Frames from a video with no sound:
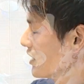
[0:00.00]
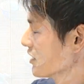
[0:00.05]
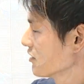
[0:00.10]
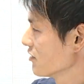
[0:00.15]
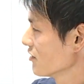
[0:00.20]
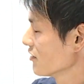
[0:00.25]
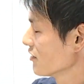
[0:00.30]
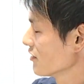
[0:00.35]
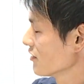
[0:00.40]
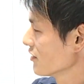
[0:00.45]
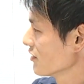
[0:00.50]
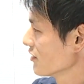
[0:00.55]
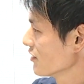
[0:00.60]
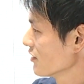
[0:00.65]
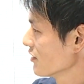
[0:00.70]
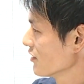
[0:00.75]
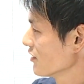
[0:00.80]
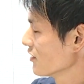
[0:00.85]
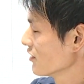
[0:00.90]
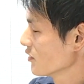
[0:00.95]
あの
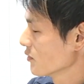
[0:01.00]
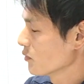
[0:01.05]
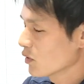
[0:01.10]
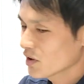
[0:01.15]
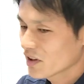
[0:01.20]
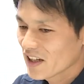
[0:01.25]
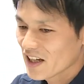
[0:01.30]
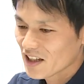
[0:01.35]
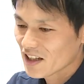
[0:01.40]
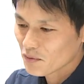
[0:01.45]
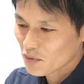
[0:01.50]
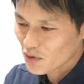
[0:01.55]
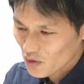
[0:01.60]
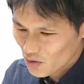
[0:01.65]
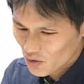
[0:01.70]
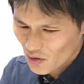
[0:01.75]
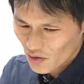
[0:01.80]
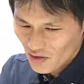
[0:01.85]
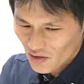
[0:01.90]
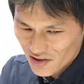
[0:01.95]
持ってあるもの
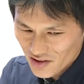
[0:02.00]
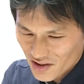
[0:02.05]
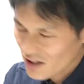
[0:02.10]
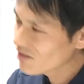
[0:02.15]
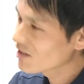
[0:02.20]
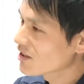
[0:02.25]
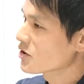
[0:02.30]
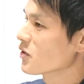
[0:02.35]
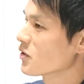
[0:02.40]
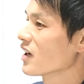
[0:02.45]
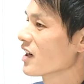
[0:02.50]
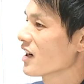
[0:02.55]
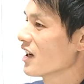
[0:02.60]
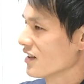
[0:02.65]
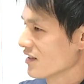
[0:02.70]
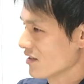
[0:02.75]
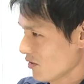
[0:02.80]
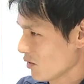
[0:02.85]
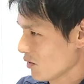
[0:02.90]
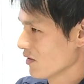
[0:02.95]
を残しちゃうのはしょうがないん
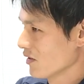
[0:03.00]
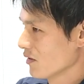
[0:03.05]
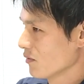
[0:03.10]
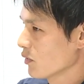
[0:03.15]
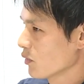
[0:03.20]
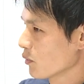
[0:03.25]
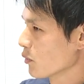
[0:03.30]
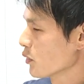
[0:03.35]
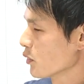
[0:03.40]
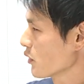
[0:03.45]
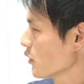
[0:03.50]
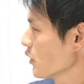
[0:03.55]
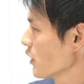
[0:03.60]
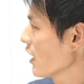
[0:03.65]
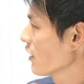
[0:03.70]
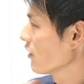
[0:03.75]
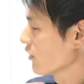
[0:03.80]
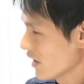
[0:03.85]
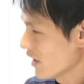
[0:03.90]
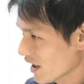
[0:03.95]
ですよ、うんうん、もうもうこれ
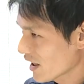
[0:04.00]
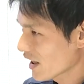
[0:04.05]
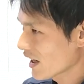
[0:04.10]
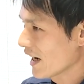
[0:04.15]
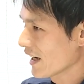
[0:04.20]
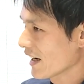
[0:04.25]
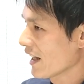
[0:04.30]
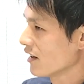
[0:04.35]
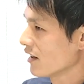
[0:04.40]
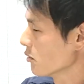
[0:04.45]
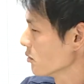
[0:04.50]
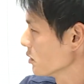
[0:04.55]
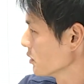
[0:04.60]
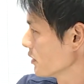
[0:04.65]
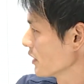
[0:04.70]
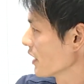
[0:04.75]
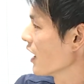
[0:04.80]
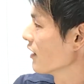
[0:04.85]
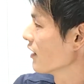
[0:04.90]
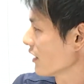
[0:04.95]
らのね、はい、加減の部
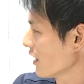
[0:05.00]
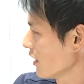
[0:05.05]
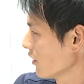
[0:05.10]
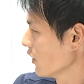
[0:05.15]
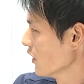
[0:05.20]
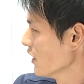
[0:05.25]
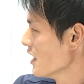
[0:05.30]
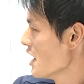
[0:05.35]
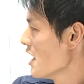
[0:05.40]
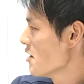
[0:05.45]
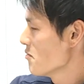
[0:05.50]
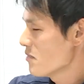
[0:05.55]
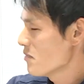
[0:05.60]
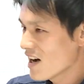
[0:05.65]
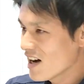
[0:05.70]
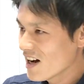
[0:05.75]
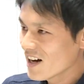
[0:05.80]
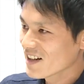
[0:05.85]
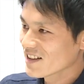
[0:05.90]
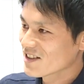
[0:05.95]
分があるけど、はい、ま
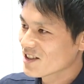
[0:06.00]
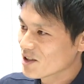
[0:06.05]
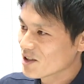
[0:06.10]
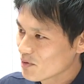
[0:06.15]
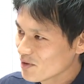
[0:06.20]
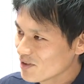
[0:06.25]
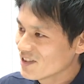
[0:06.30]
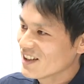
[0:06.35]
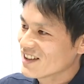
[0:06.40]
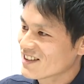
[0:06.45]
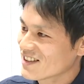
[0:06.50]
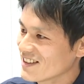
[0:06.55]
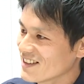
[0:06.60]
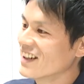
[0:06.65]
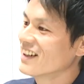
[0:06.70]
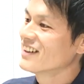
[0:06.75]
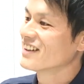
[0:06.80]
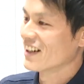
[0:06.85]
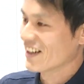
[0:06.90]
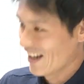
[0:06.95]
あ自分でつい
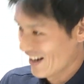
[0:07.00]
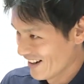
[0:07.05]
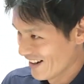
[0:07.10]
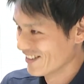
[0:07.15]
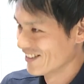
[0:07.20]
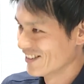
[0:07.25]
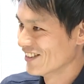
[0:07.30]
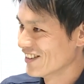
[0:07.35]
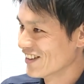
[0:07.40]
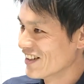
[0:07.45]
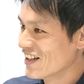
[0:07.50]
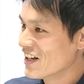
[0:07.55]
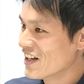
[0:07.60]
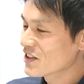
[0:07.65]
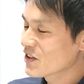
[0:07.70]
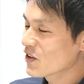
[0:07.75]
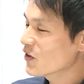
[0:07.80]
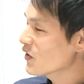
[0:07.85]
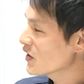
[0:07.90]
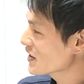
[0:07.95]
だんだけ、うん、
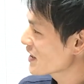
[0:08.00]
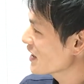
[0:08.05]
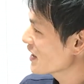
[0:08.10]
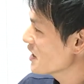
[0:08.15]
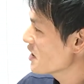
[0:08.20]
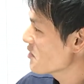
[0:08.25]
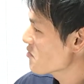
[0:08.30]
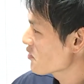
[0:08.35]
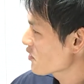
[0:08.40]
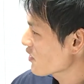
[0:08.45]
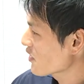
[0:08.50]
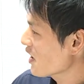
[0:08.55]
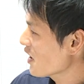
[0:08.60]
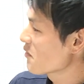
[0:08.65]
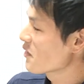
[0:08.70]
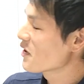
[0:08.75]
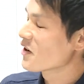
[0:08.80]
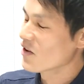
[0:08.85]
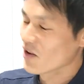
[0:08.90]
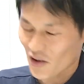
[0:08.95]
そこは責任持って
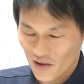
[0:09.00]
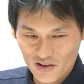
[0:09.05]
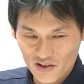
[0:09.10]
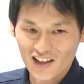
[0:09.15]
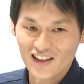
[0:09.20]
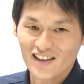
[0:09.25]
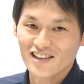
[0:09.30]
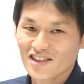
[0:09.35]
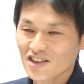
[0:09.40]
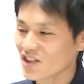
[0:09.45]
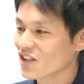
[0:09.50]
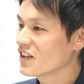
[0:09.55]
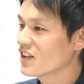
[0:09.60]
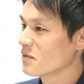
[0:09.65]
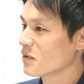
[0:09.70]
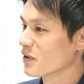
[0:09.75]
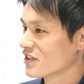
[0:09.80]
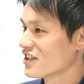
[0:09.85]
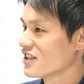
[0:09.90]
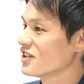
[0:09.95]
食べようよっていうそれは
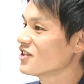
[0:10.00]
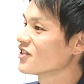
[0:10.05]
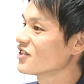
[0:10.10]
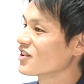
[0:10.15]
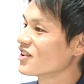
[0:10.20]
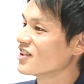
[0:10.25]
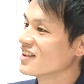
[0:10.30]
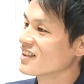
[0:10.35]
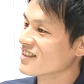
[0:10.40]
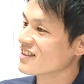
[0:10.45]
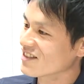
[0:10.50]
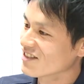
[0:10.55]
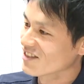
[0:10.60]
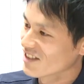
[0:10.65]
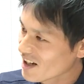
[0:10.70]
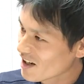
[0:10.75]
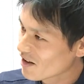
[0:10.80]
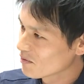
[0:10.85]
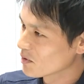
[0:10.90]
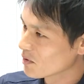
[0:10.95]
もう自由と規律の
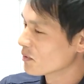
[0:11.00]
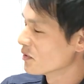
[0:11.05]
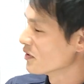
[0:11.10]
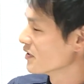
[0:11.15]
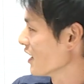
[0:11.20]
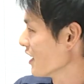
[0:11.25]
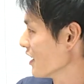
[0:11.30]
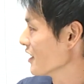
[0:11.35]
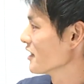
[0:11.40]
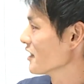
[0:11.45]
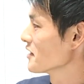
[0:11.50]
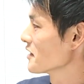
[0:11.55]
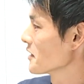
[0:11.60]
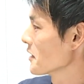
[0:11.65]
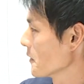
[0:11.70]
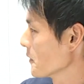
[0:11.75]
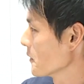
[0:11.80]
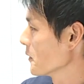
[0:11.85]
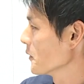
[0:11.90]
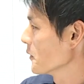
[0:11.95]
ね部分なんです
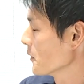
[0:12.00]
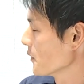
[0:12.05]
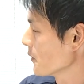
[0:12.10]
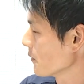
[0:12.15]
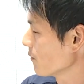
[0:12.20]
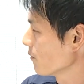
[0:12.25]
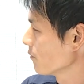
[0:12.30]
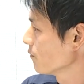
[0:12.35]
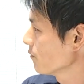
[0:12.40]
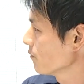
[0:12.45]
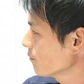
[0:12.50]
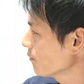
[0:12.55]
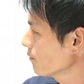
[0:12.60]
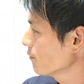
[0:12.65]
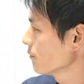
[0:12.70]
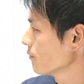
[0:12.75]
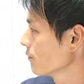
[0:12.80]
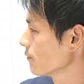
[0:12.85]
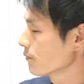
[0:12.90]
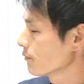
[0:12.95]
けどですね、うん、なん
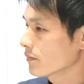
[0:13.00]
かあの